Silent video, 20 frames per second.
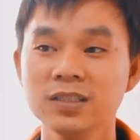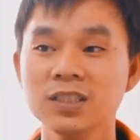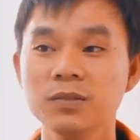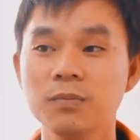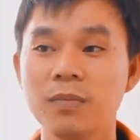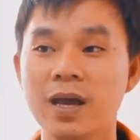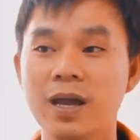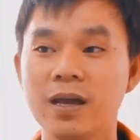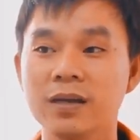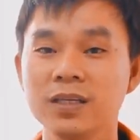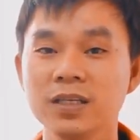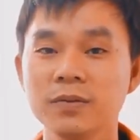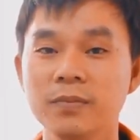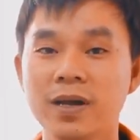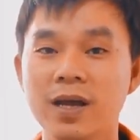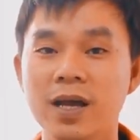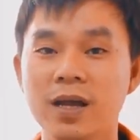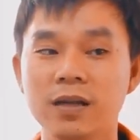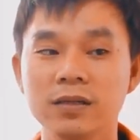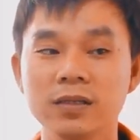nhưng mà khi
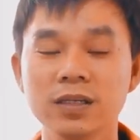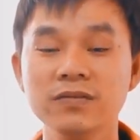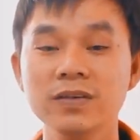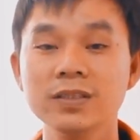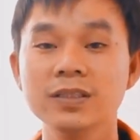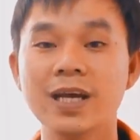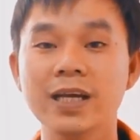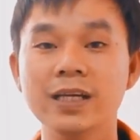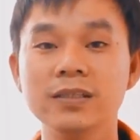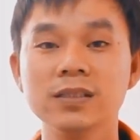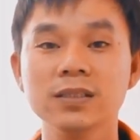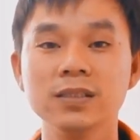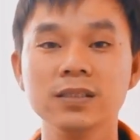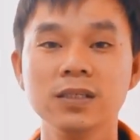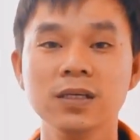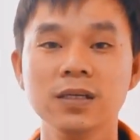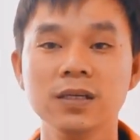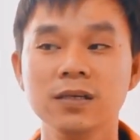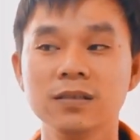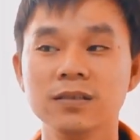mà đến với thầy
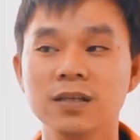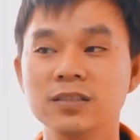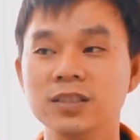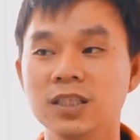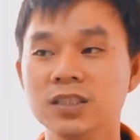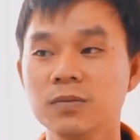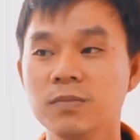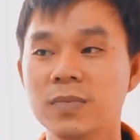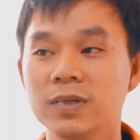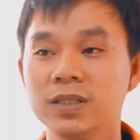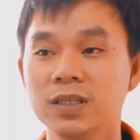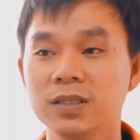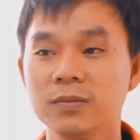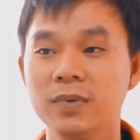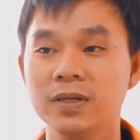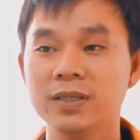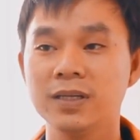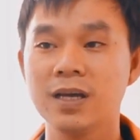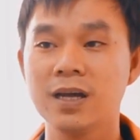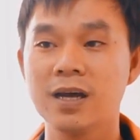thì thầy chỉ cho mình thì
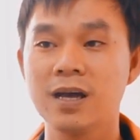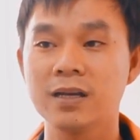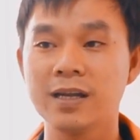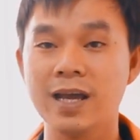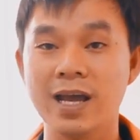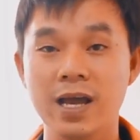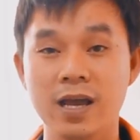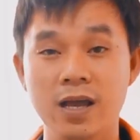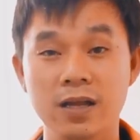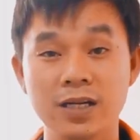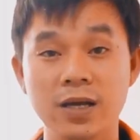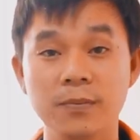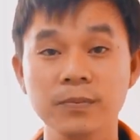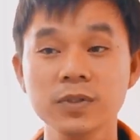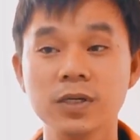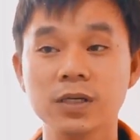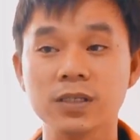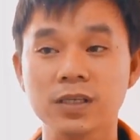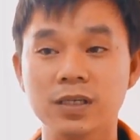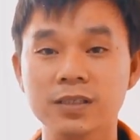mình à, đã
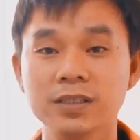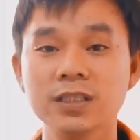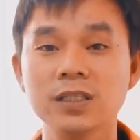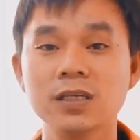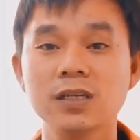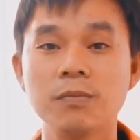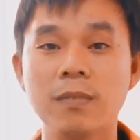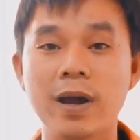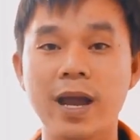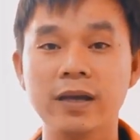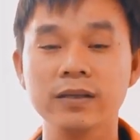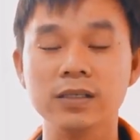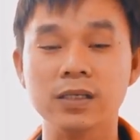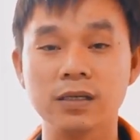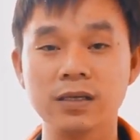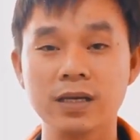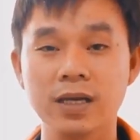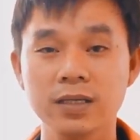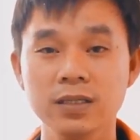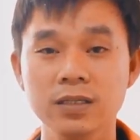nắm được những cái cơ bản
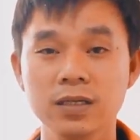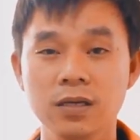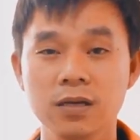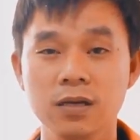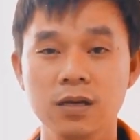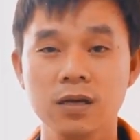những cái